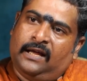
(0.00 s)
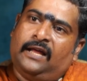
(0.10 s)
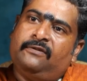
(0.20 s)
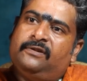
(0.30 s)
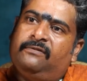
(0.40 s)

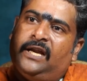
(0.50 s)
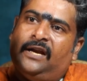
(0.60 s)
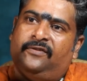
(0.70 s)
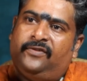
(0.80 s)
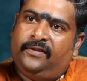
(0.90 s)
அது வந்து
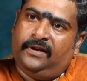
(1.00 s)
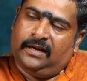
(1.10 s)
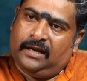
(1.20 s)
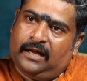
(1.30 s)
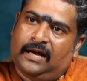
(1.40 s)
விளையாட்டு
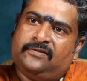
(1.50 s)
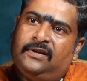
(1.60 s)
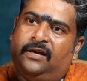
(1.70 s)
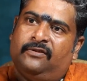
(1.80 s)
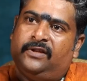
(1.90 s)
செய்திகளில்
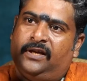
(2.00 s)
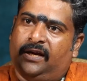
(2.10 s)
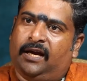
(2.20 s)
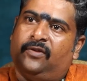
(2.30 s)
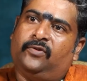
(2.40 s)
லாஸ்ட்டில் வந்து
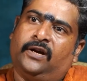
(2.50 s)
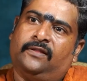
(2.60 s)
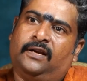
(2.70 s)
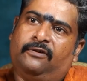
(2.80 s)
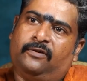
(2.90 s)
எங்கேயாவது ஒரு
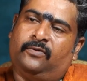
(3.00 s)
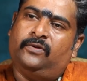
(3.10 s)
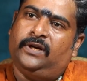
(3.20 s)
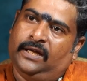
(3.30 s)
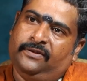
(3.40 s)
இடத்துல வரும்
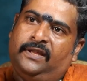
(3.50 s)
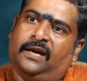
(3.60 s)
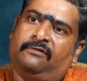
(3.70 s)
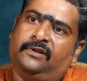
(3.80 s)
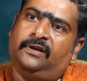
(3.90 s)
இல்லை
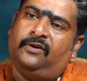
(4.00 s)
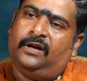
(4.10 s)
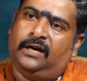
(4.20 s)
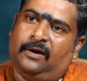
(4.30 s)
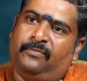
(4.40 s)
இந்தியா வந்து
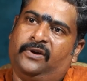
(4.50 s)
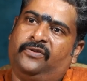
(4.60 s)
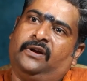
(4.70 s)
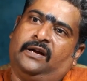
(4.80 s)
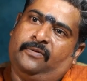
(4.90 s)
கப்
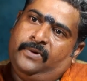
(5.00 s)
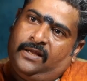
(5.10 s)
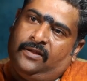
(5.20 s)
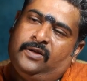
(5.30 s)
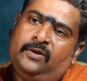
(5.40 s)
அடிச்சிருக்காங்க
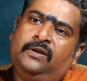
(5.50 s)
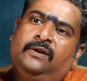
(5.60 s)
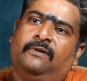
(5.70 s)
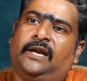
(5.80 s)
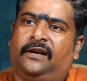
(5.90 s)
அப்படிங்கிறது
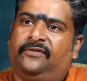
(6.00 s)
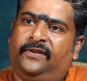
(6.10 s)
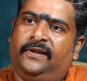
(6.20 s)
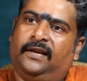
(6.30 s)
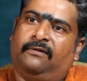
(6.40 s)
விளையாட்டு
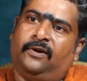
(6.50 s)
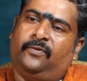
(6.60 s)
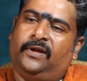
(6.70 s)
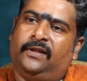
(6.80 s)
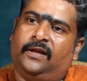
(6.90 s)
செய்திகளில்
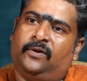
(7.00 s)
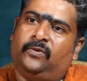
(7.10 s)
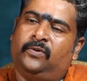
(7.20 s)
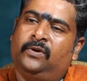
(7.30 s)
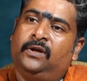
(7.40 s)
வரக்கூடியதாக
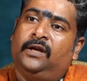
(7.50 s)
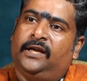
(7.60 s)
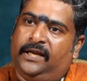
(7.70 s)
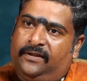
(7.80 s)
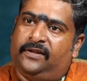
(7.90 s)
இருக்கும்
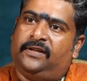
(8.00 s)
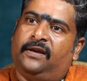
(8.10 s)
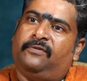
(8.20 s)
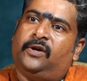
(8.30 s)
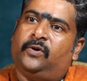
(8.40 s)
எது
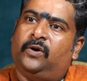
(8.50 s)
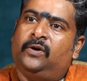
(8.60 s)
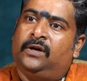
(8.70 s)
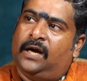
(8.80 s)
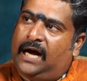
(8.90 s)
தேவையோ
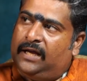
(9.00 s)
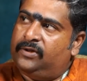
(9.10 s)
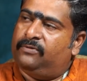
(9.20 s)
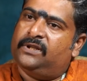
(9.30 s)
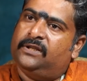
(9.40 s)

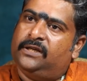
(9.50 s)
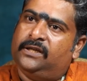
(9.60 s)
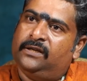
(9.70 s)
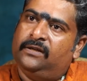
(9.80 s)
அது வந்து